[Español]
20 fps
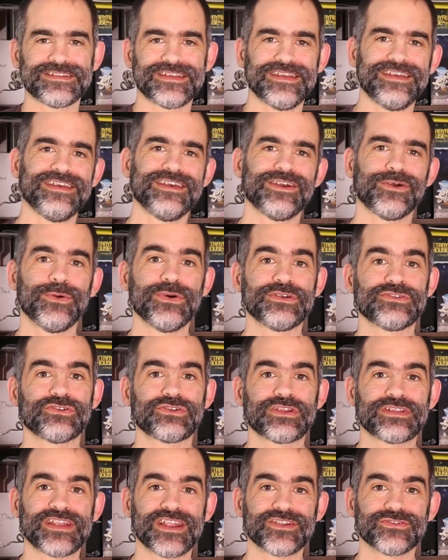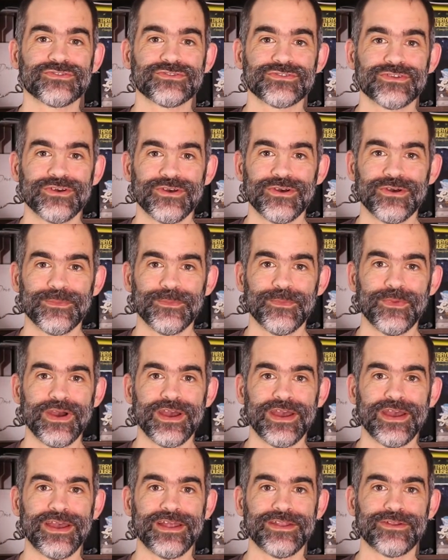que con esos retrasos.
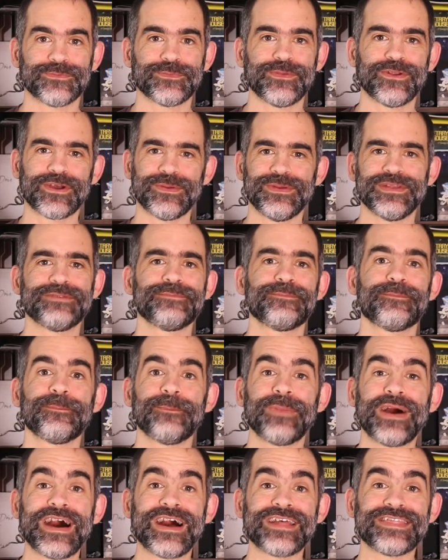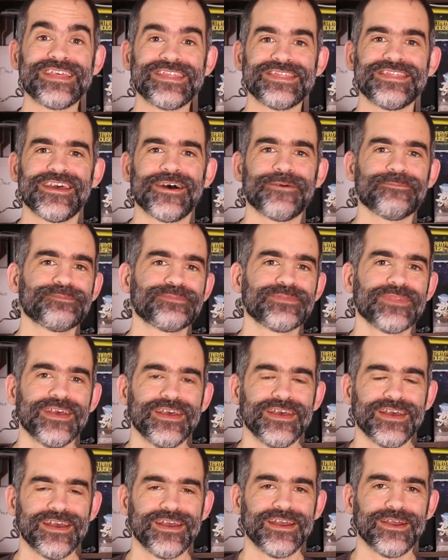Bueno, espero que bien. Paciencia.
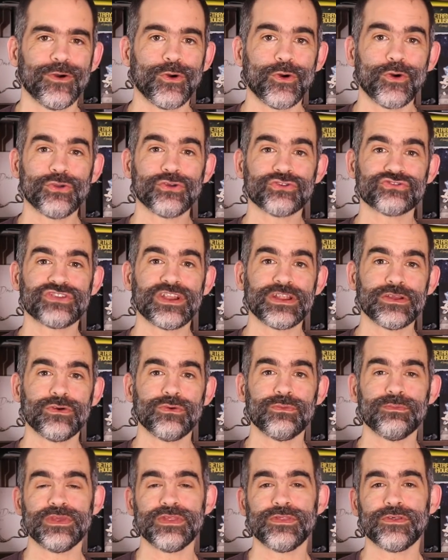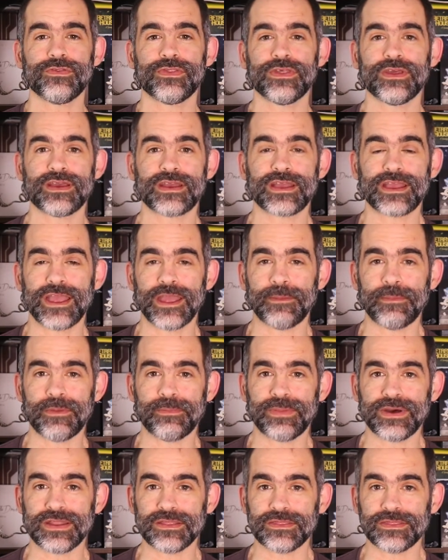Eh, hoy os traigo un vídeo de que me
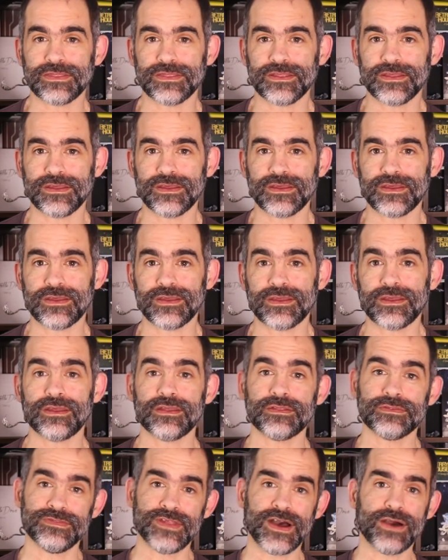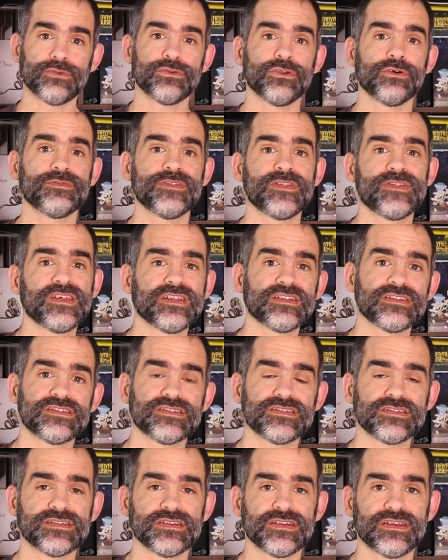parece Down of the
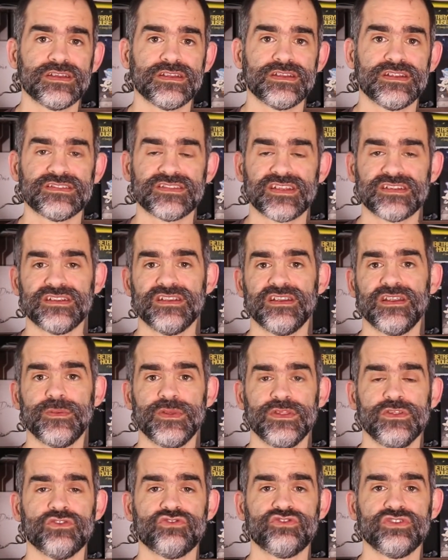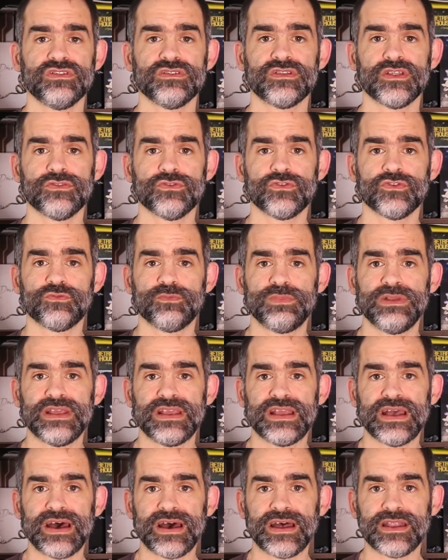Sets. En esta serie de vídeos intento
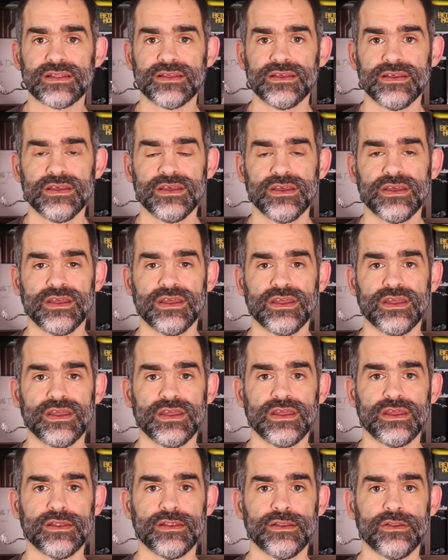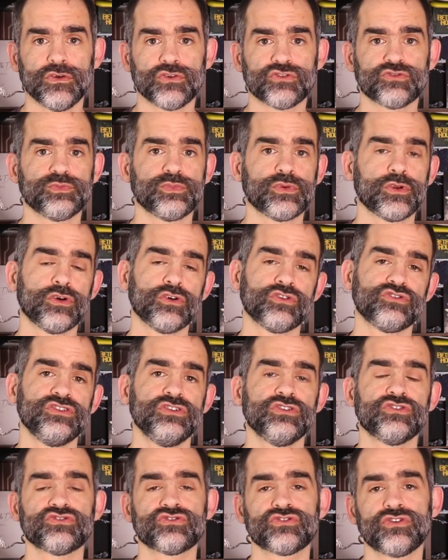explicar eh, los pros y
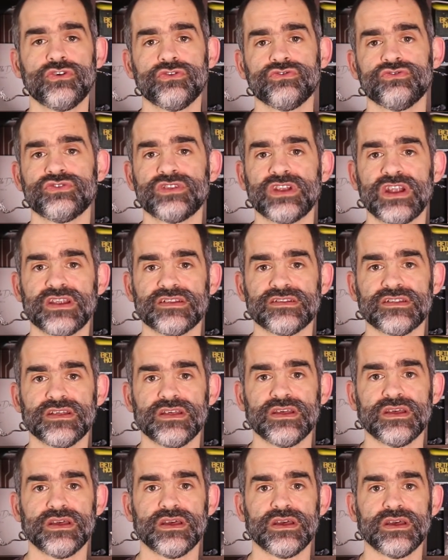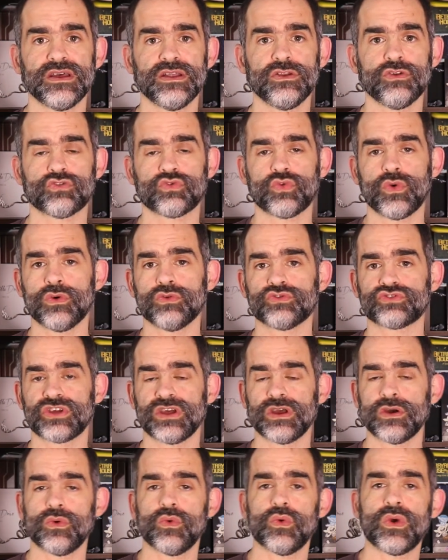los contras de los juegos
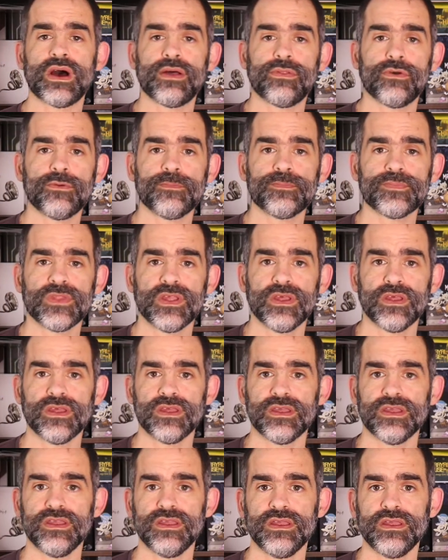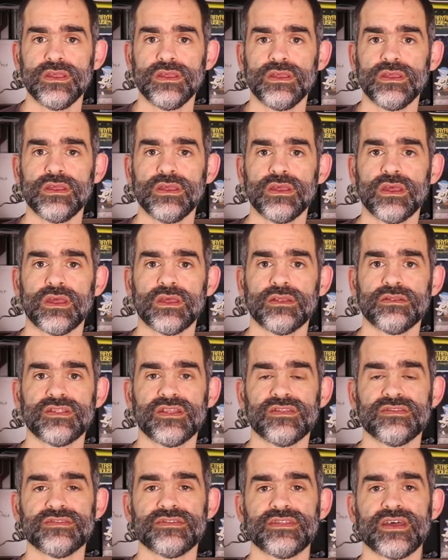que he jugado e
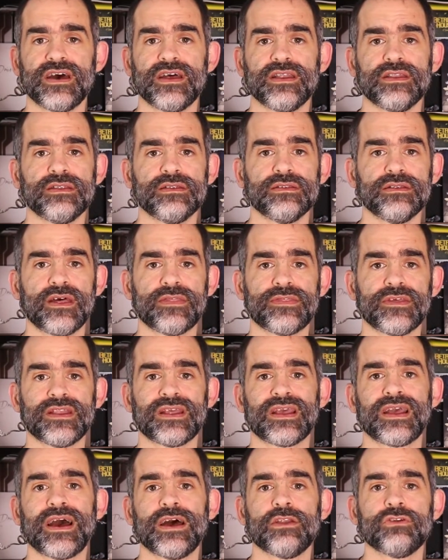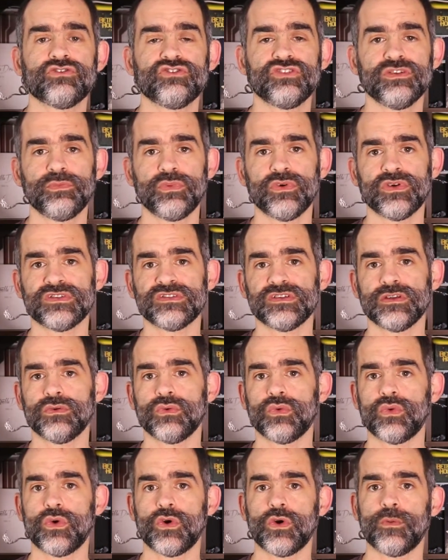intentar acercaros si puede ser
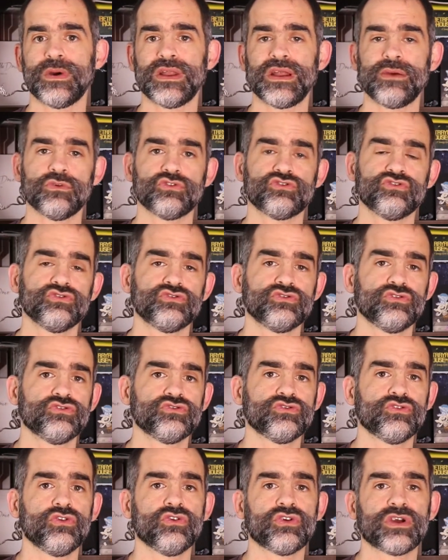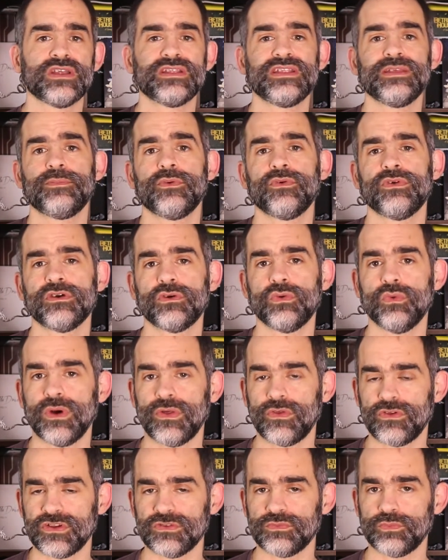un juego para vosotros o qué tipo de
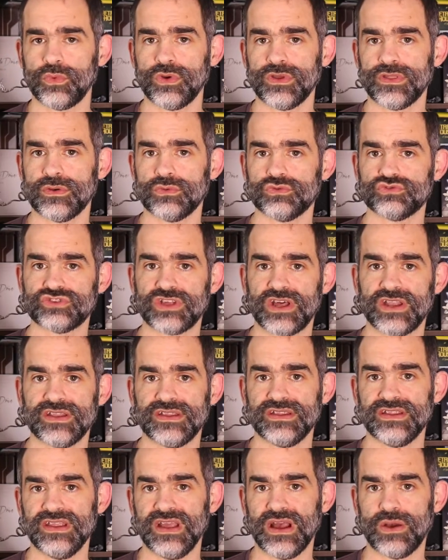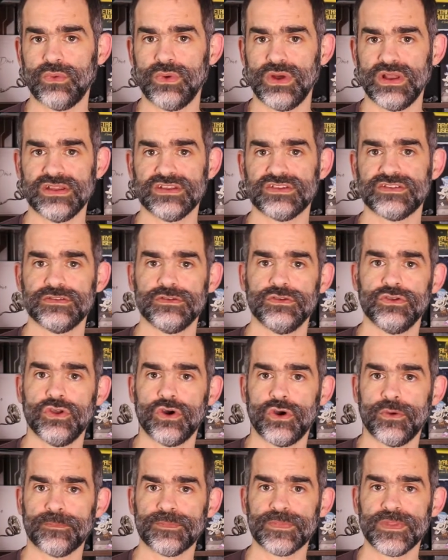jugadores puede gustar y a cuáles
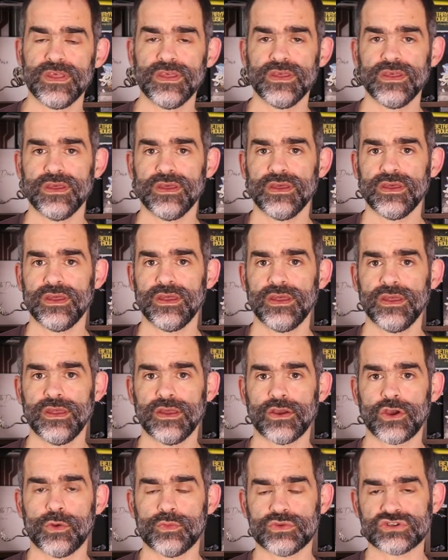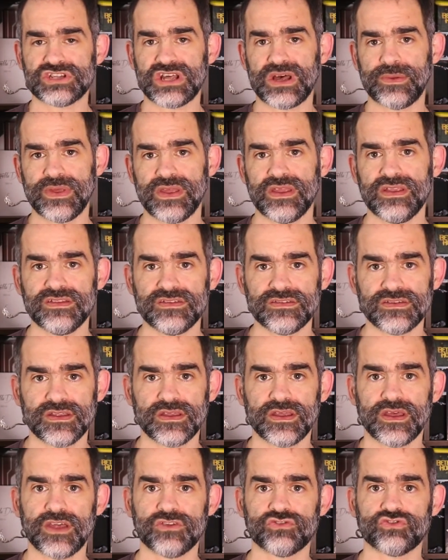no. como sabéis,
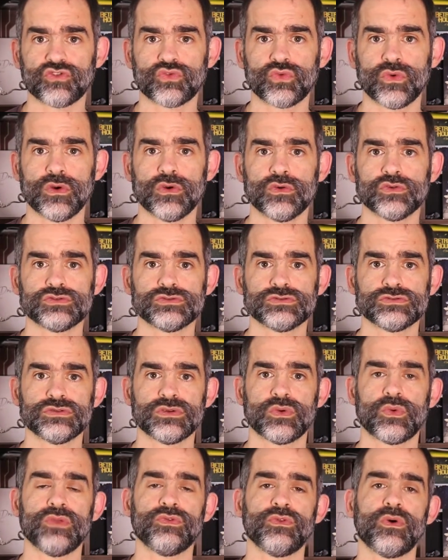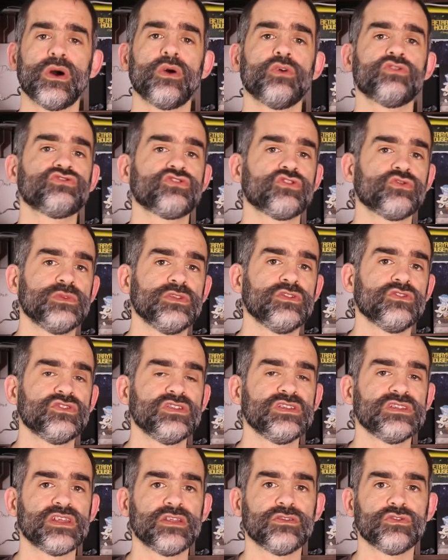a estos juegos, cuando hago estos vídeos,
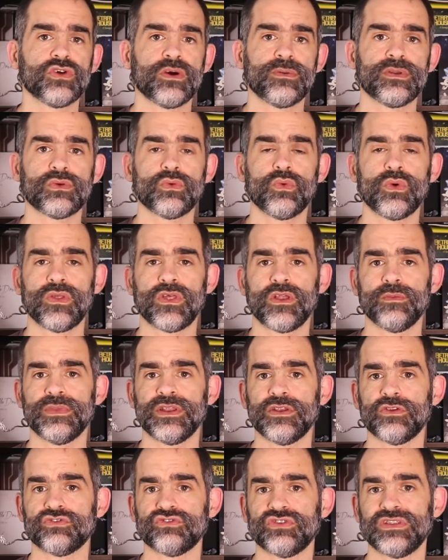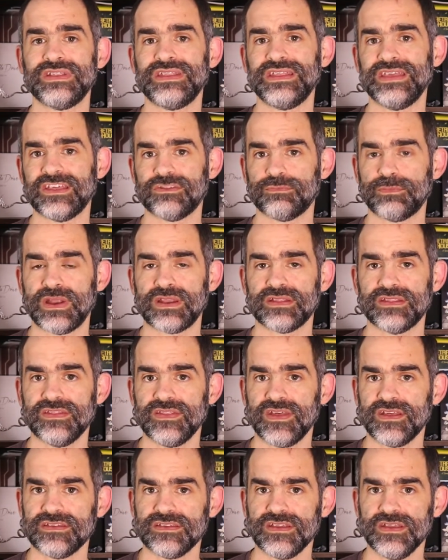intento haber jugado al menos 10
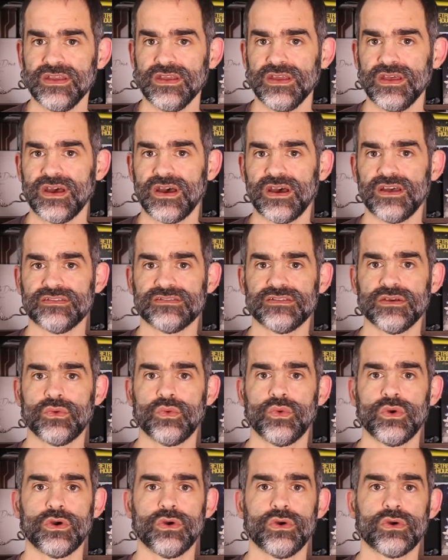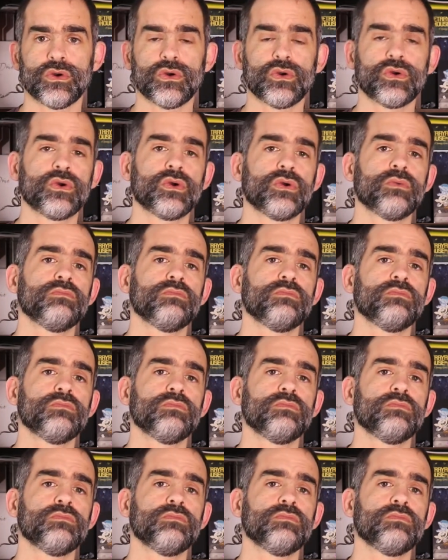partidas. A este juego